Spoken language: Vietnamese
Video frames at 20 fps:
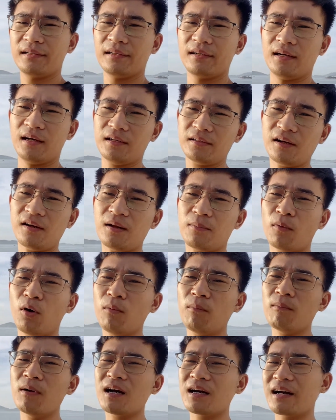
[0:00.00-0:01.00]
Đó, đó là
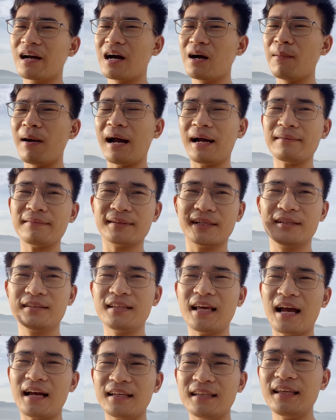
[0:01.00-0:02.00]
bốn bước cơ bản và đơn
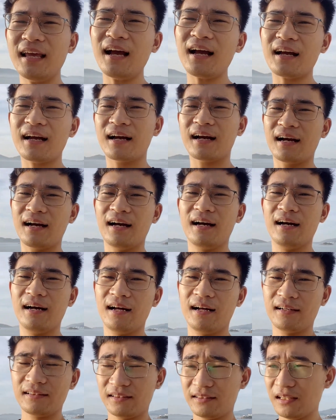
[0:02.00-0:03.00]
giản nhất
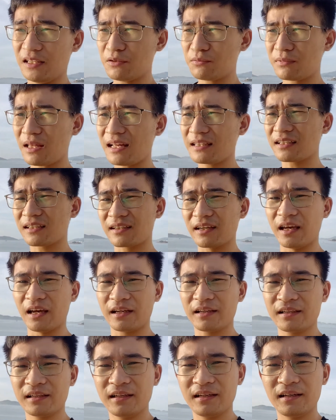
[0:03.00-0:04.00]
uh, để chúng ta thực hiện.
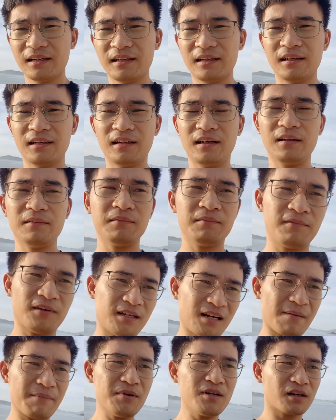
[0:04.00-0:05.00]
Uh, và
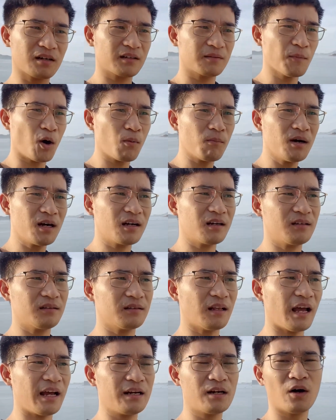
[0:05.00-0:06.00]
nắm được bốn bước
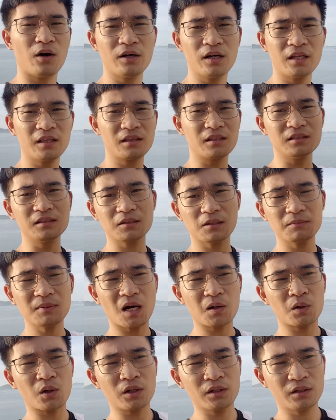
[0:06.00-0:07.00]
này rồi, hình tượng được trong
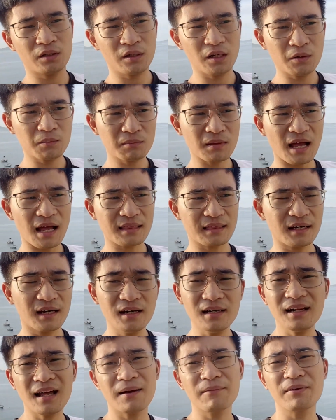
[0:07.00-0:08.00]
đầu rồi, khi chúng ta
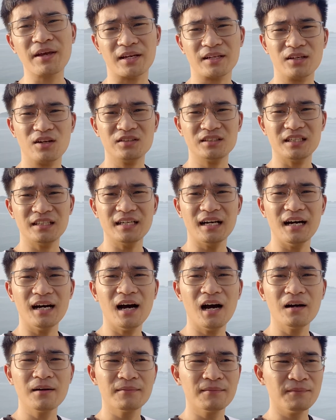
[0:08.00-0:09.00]
tới làm việc nó sẽ dở
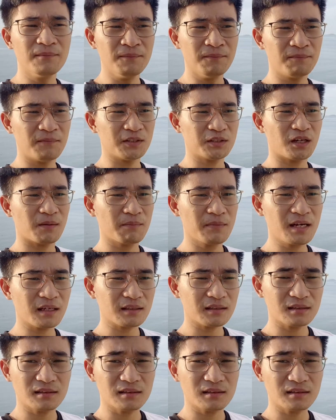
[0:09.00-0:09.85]
hơn và cho biết